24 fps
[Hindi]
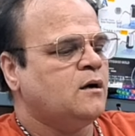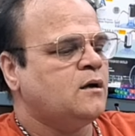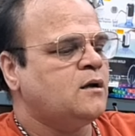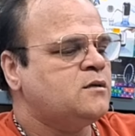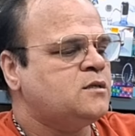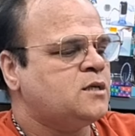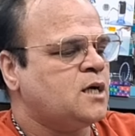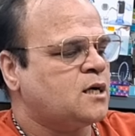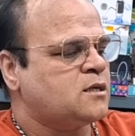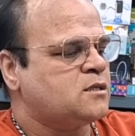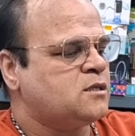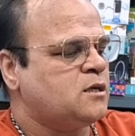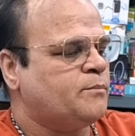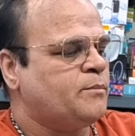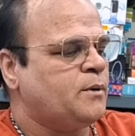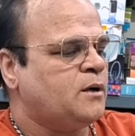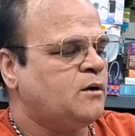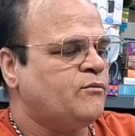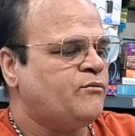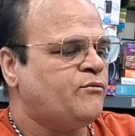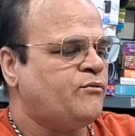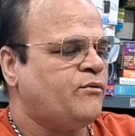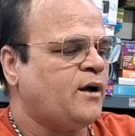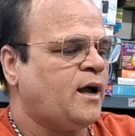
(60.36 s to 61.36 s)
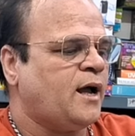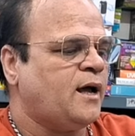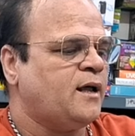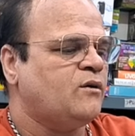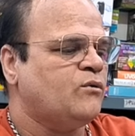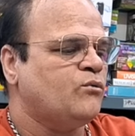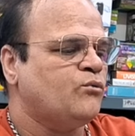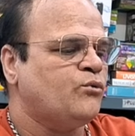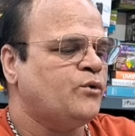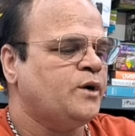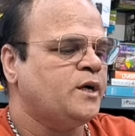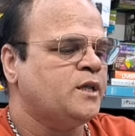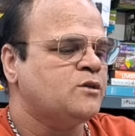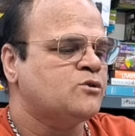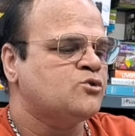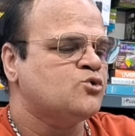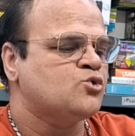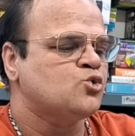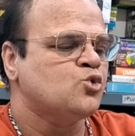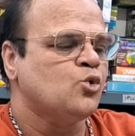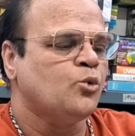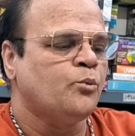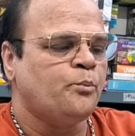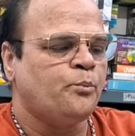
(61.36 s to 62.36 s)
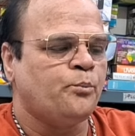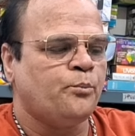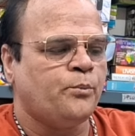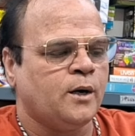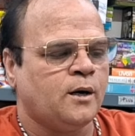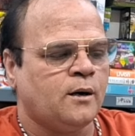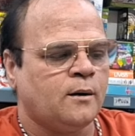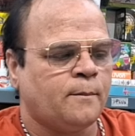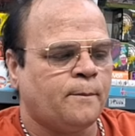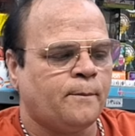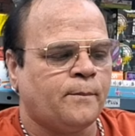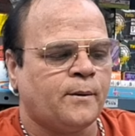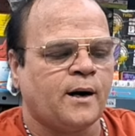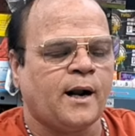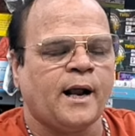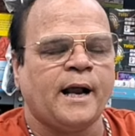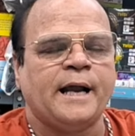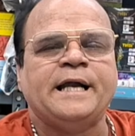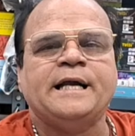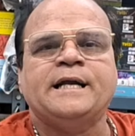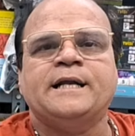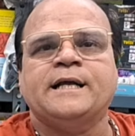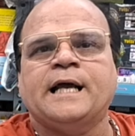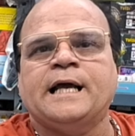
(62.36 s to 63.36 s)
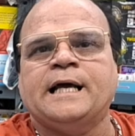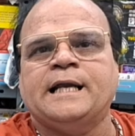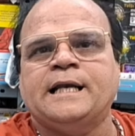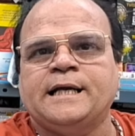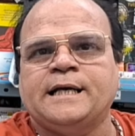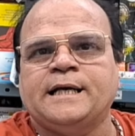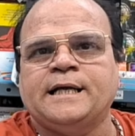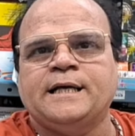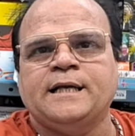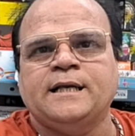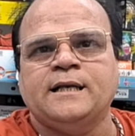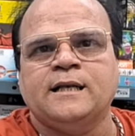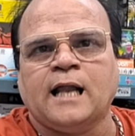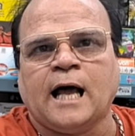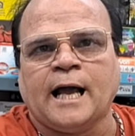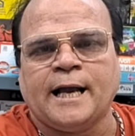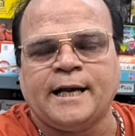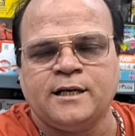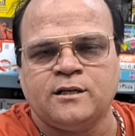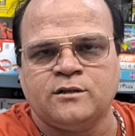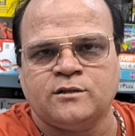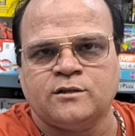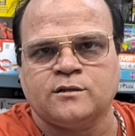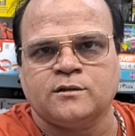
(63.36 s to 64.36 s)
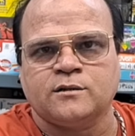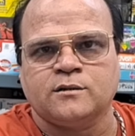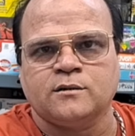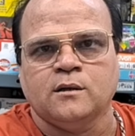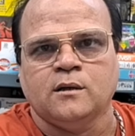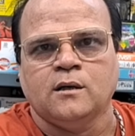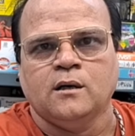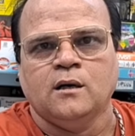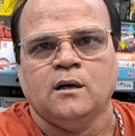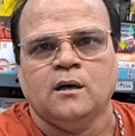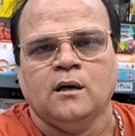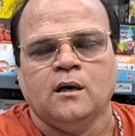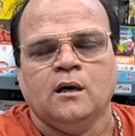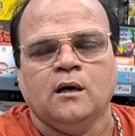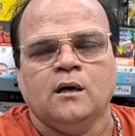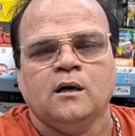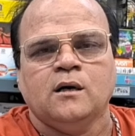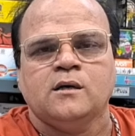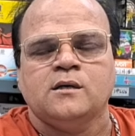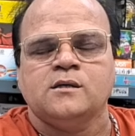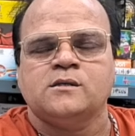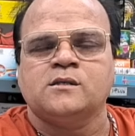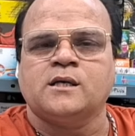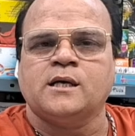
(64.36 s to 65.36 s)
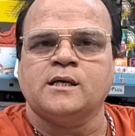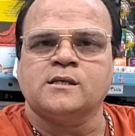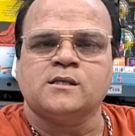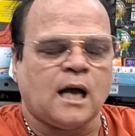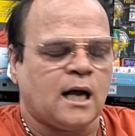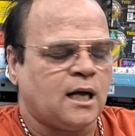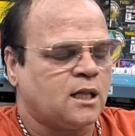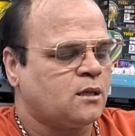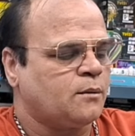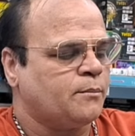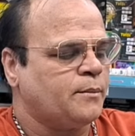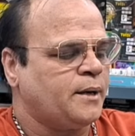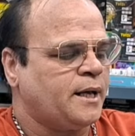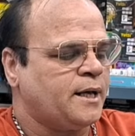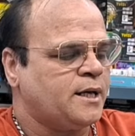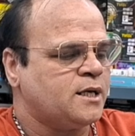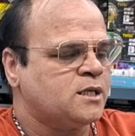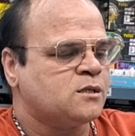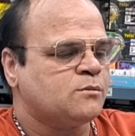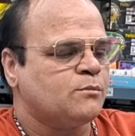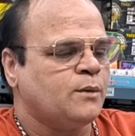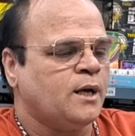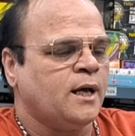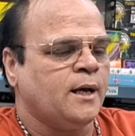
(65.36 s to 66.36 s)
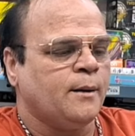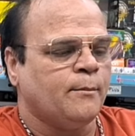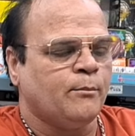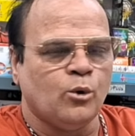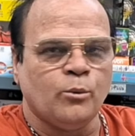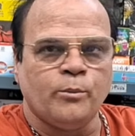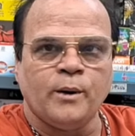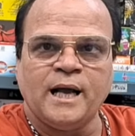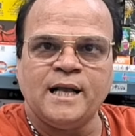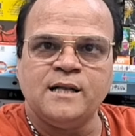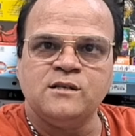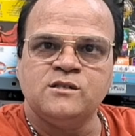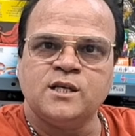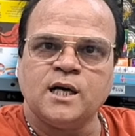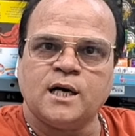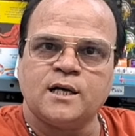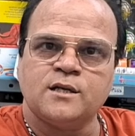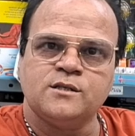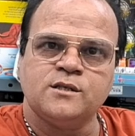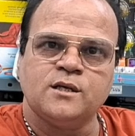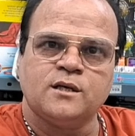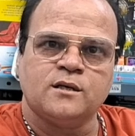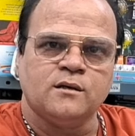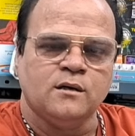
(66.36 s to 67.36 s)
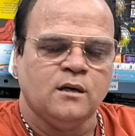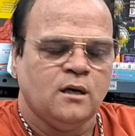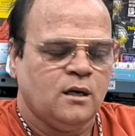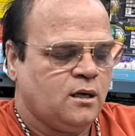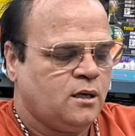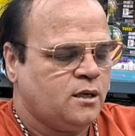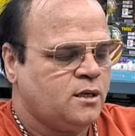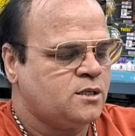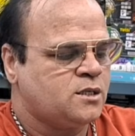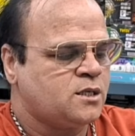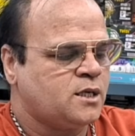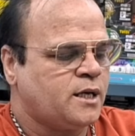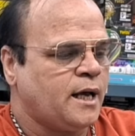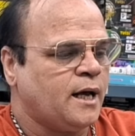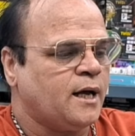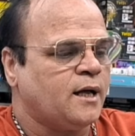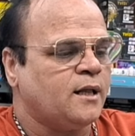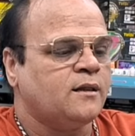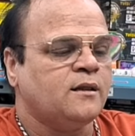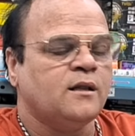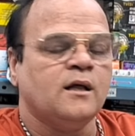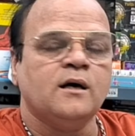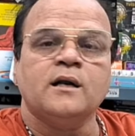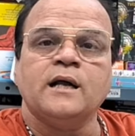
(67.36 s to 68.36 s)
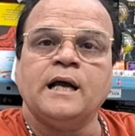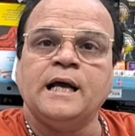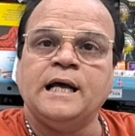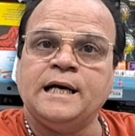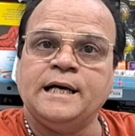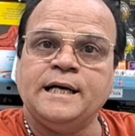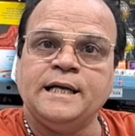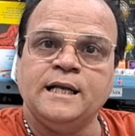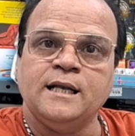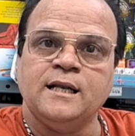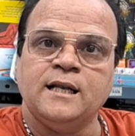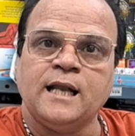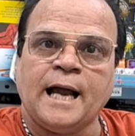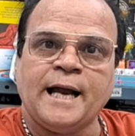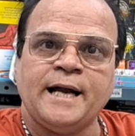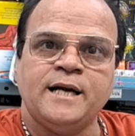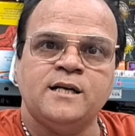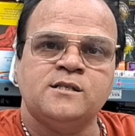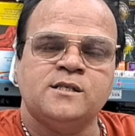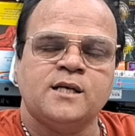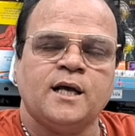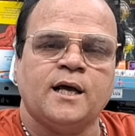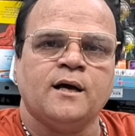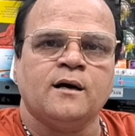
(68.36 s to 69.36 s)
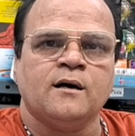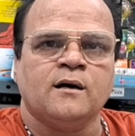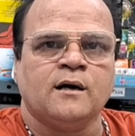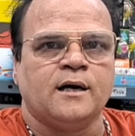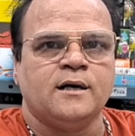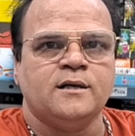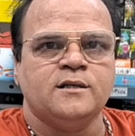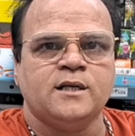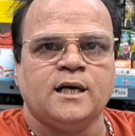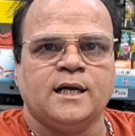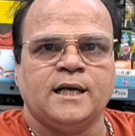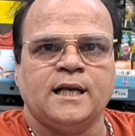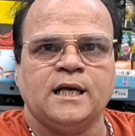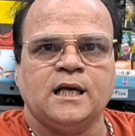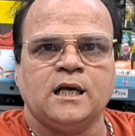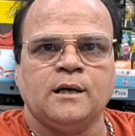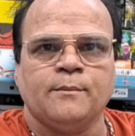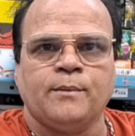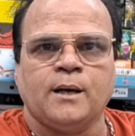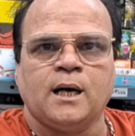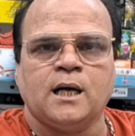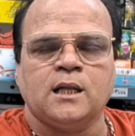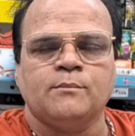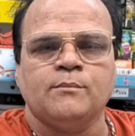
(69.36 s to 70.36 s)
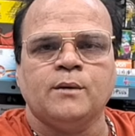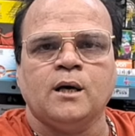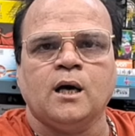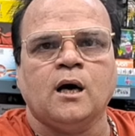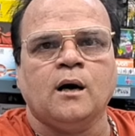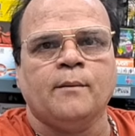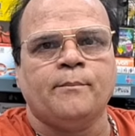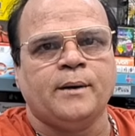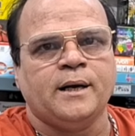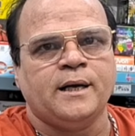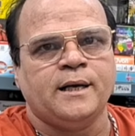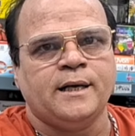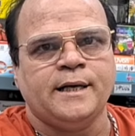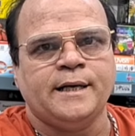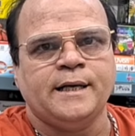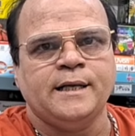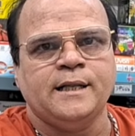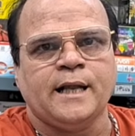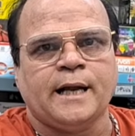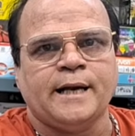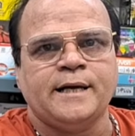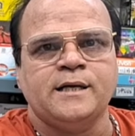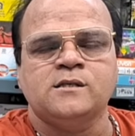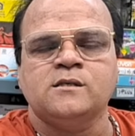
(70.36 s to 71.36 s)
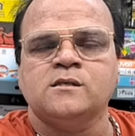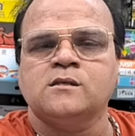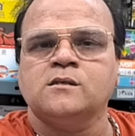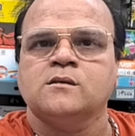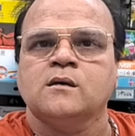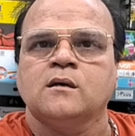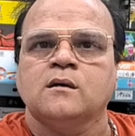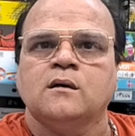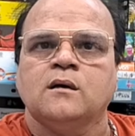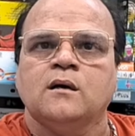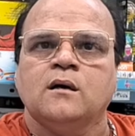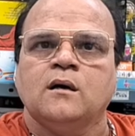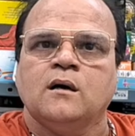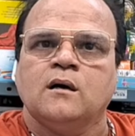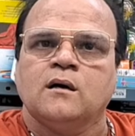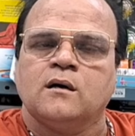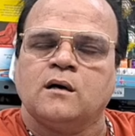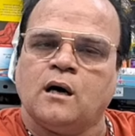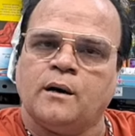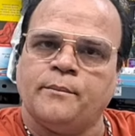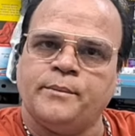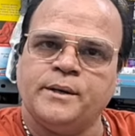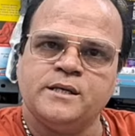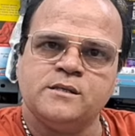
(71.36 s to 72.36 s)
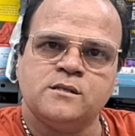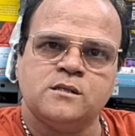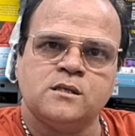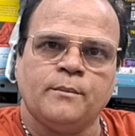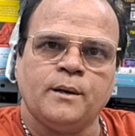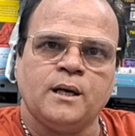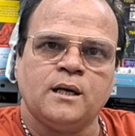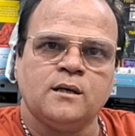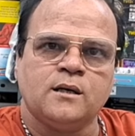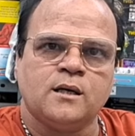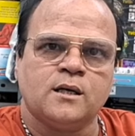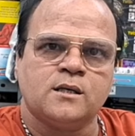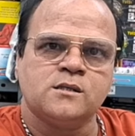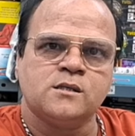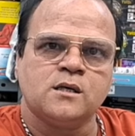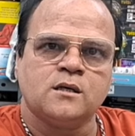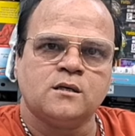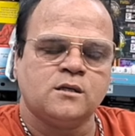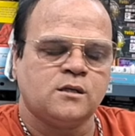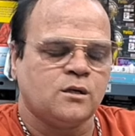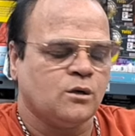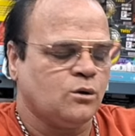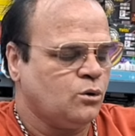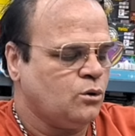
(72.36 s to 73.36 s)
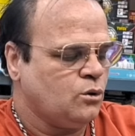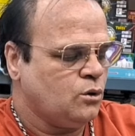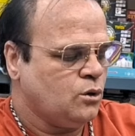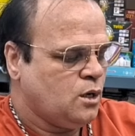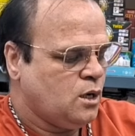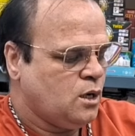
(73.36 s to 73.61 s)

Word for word: रिचार्जेबल फैन विद सुपर ब्राइट एलईडी लाइट्स इसके साथ में इसमें है मोबाइल चार्जर इसके अंदर एलईडी लाइट्स e है करंट जाने के बाद में आप एलईडी लाइट्स e का भी इस्तेमाल कर सकते हो